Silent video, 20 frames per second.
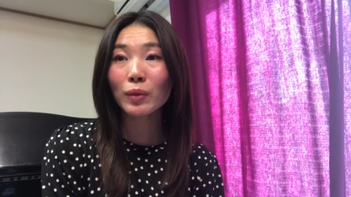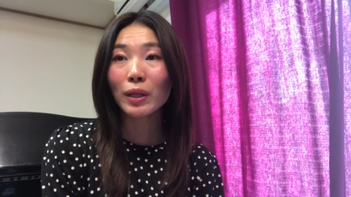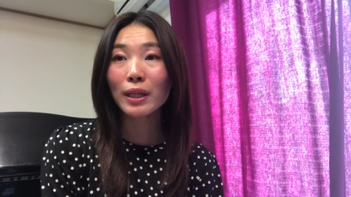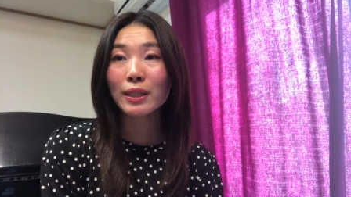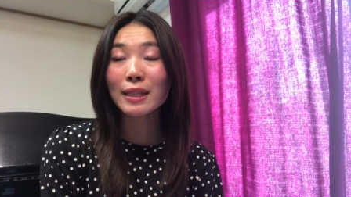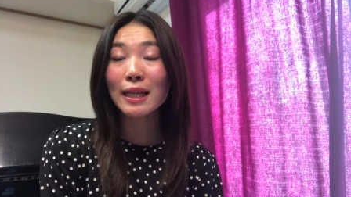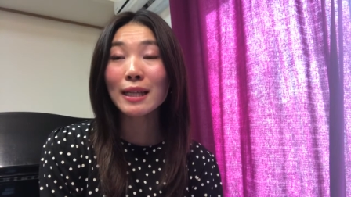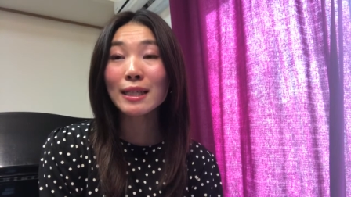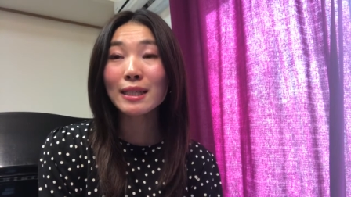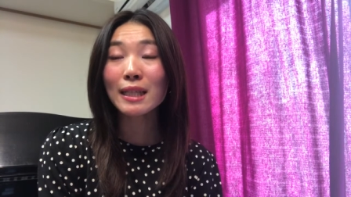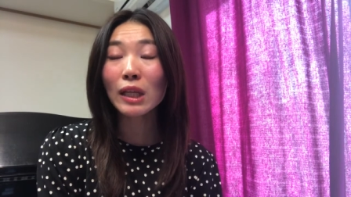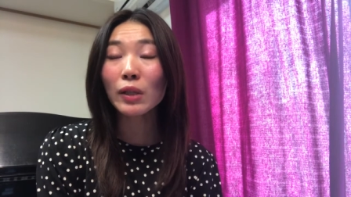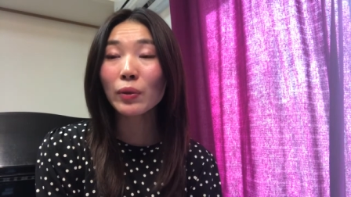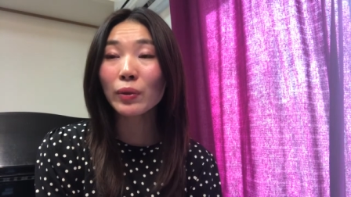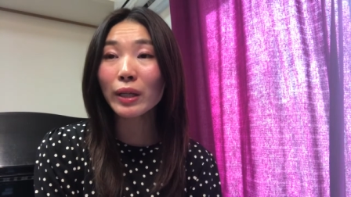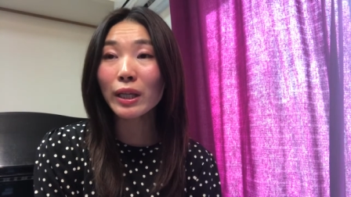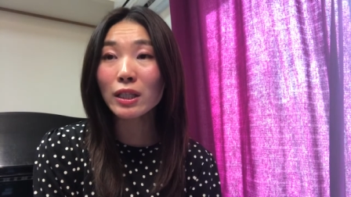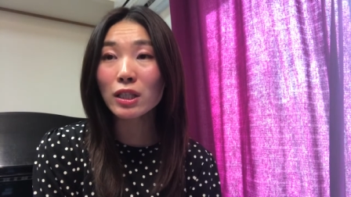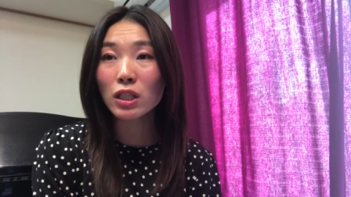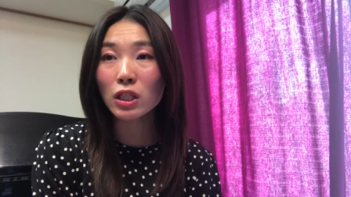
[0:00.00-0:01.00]
えー、先生の
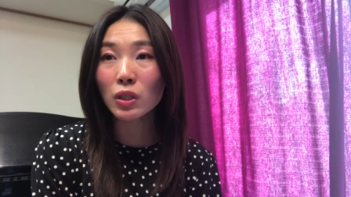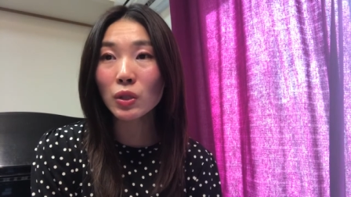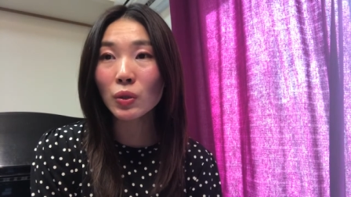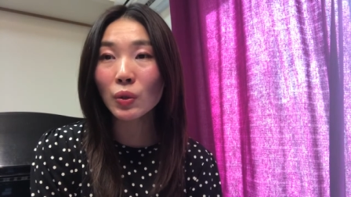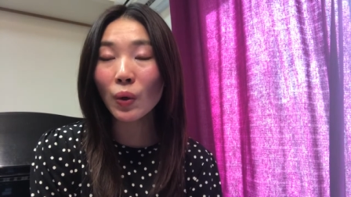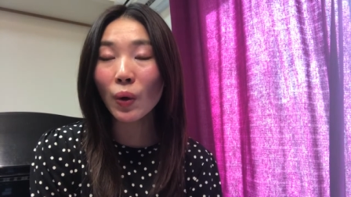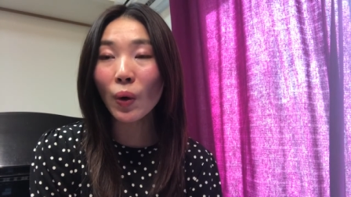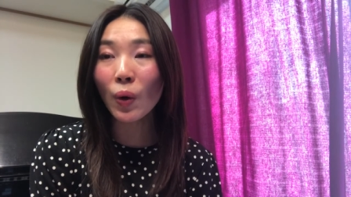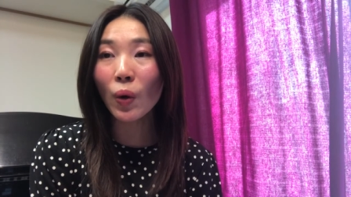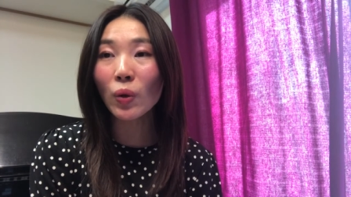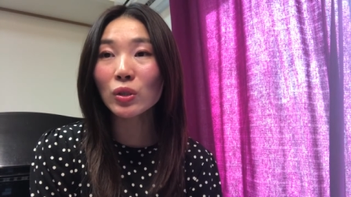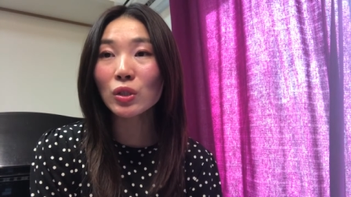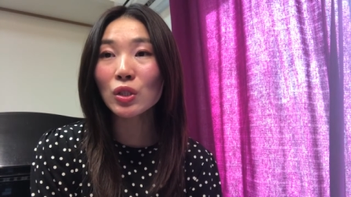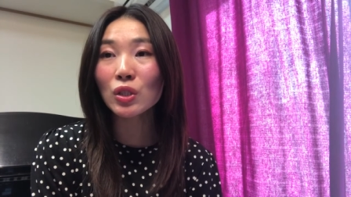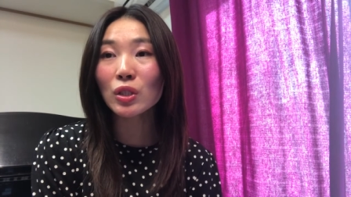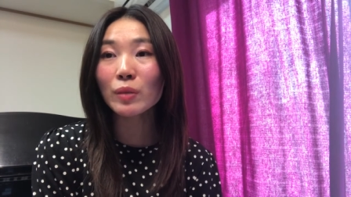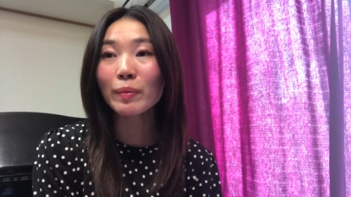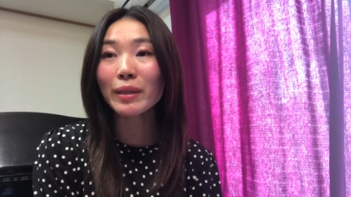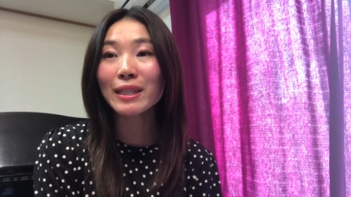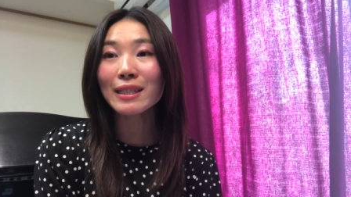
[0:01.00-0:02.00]
レッスンをおす
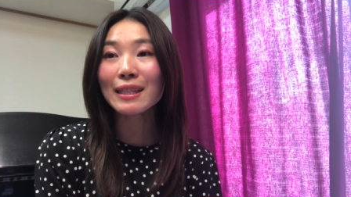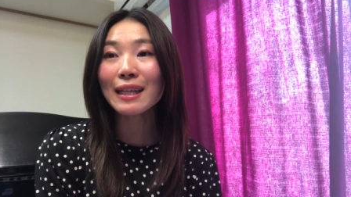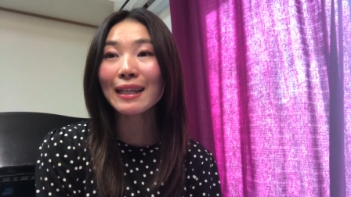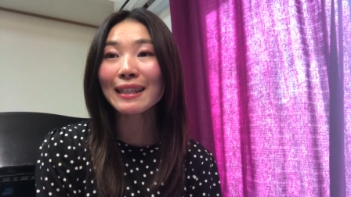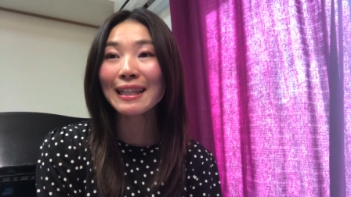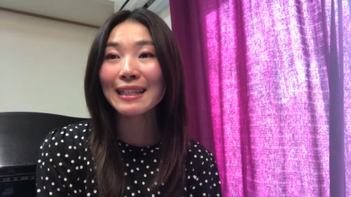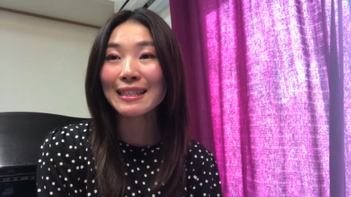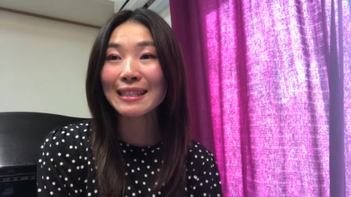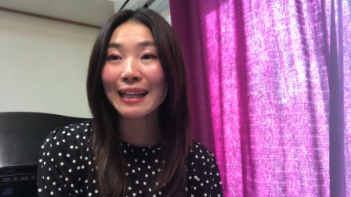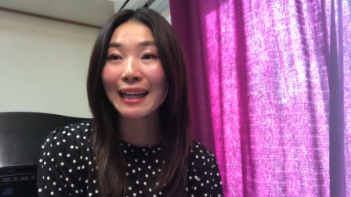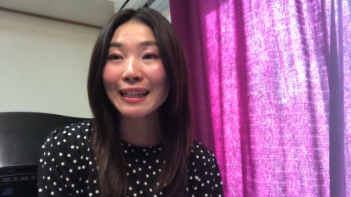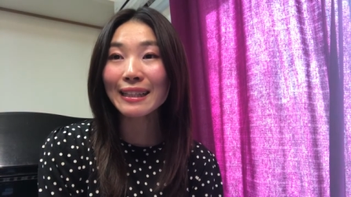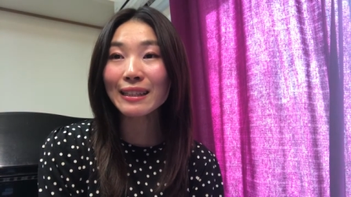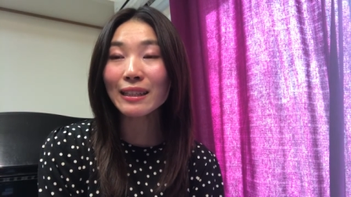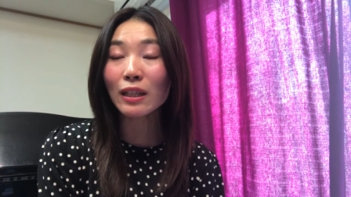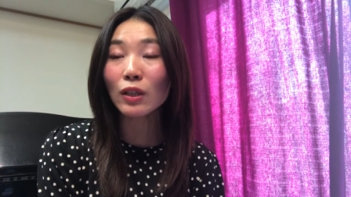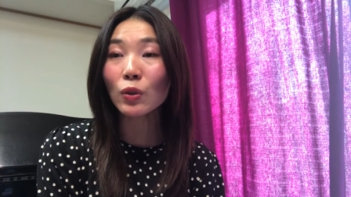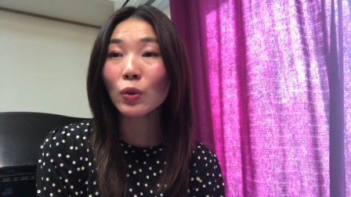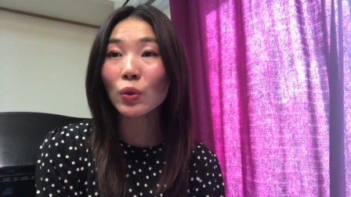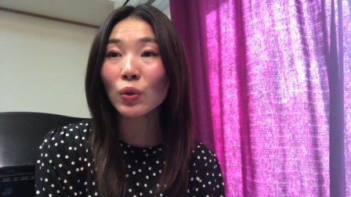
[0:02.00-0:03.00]
すめしたいですかっ
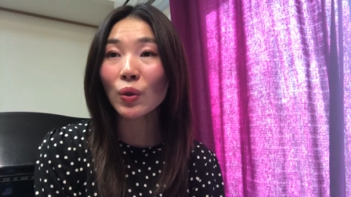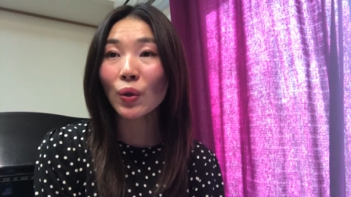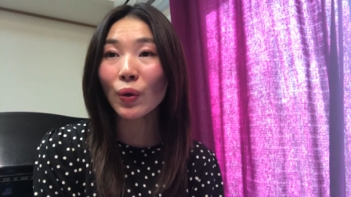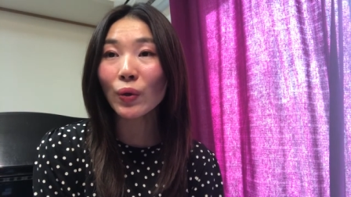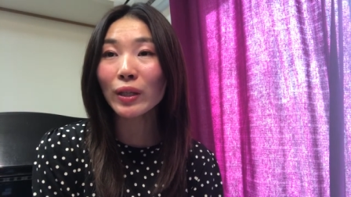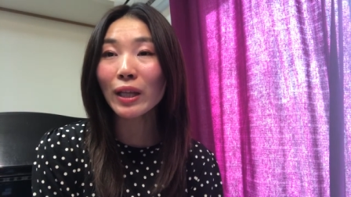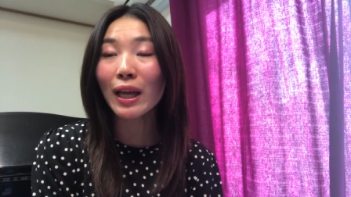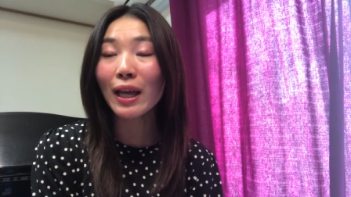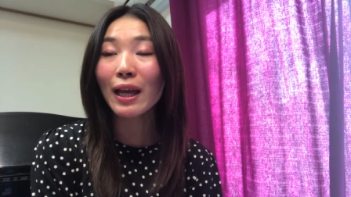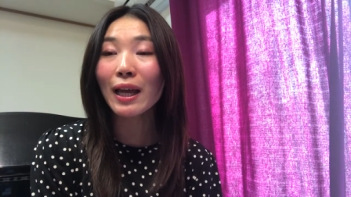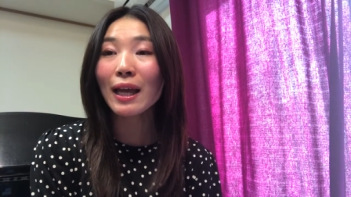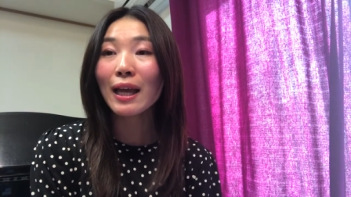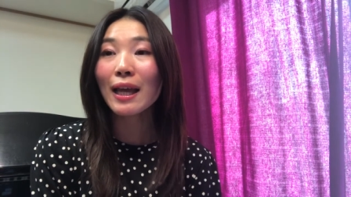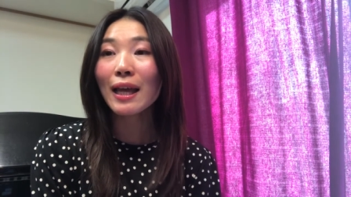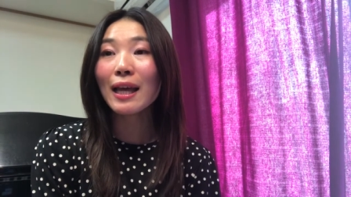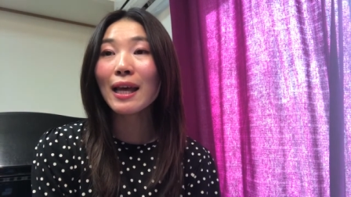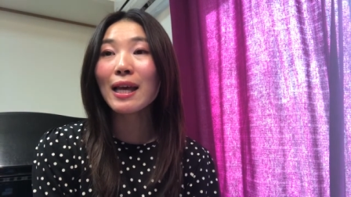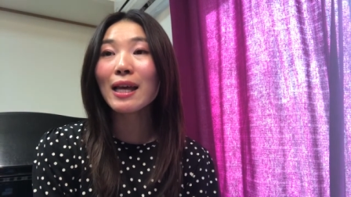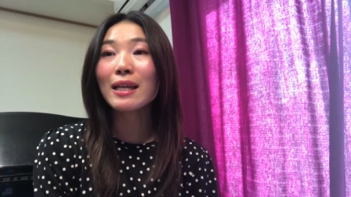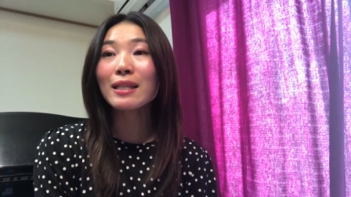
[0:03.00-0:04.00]
ていうことをね、
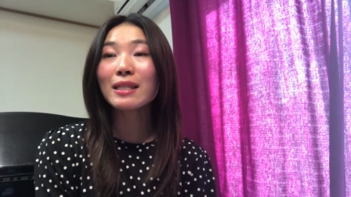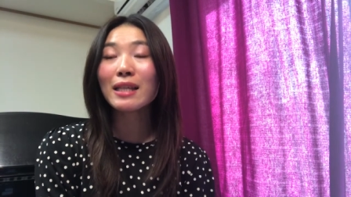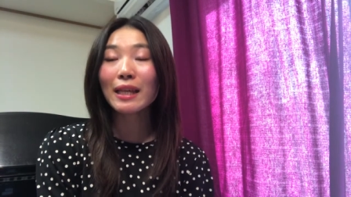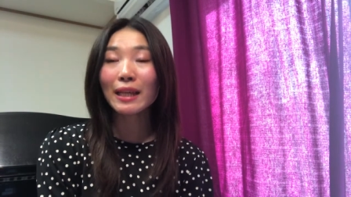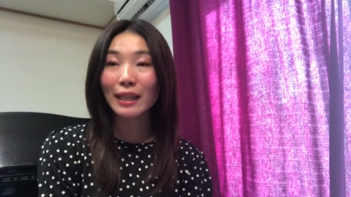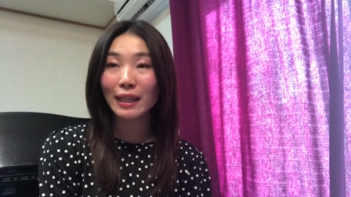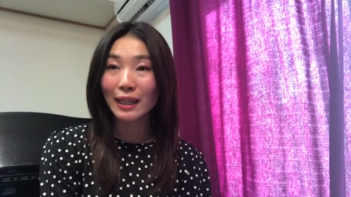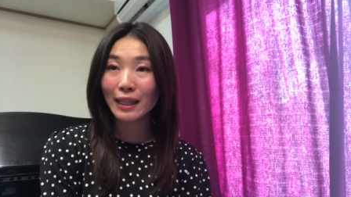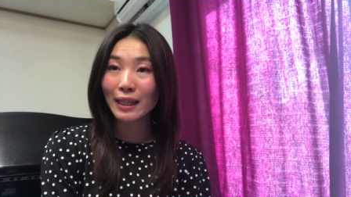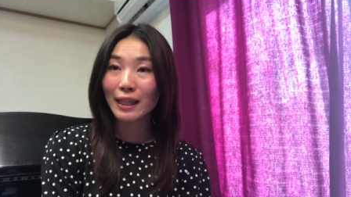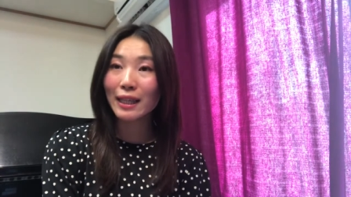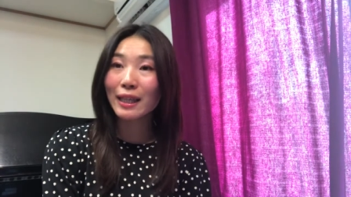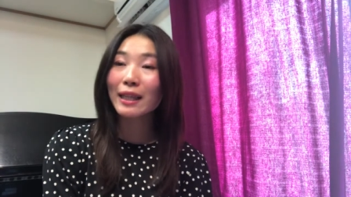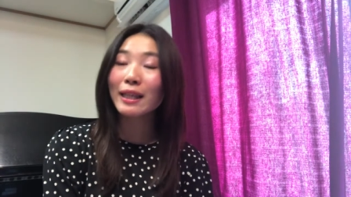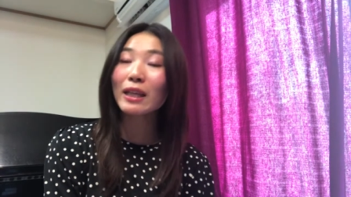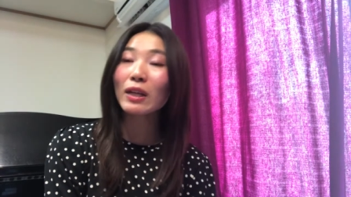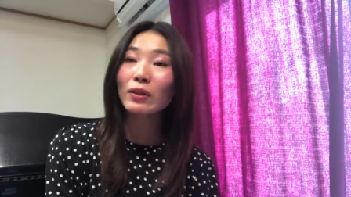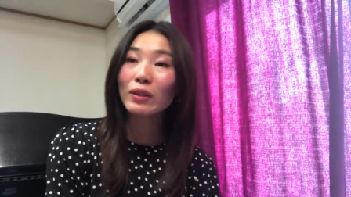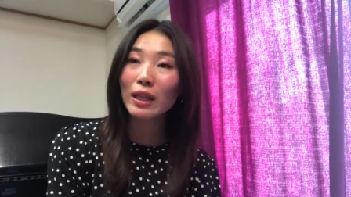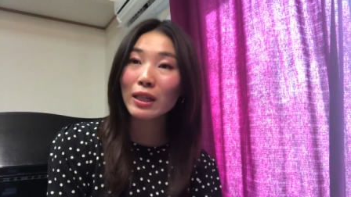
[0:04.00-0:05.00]
えー、ぜひ聞い
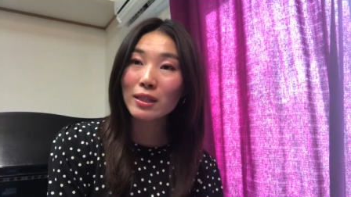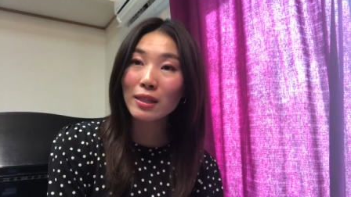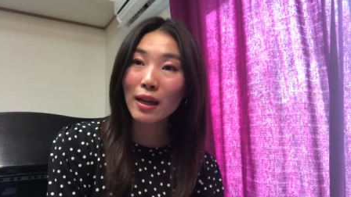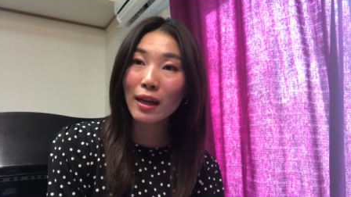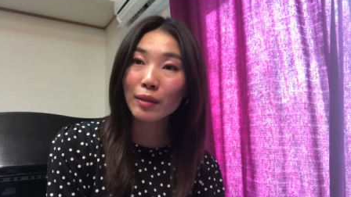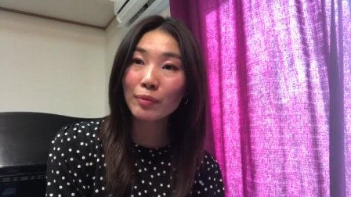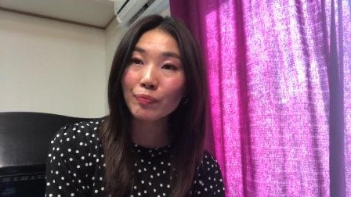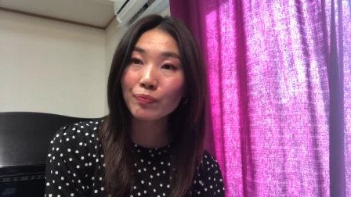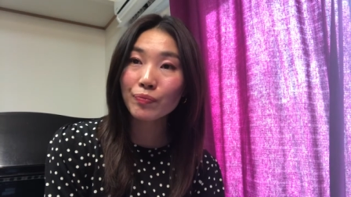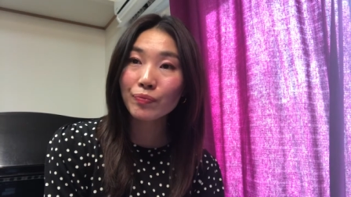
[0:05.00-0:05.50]
てください。